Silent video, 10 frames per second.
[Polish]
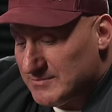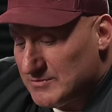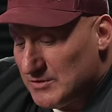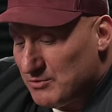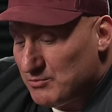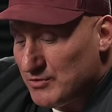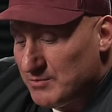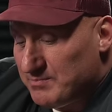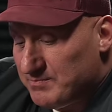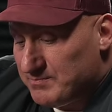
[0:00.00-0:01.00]
to był mój
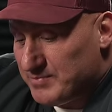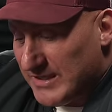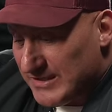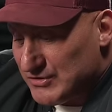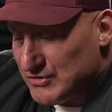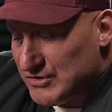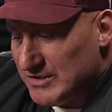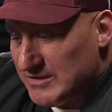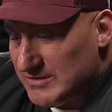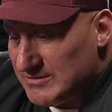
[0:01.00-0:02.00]
pierwszy,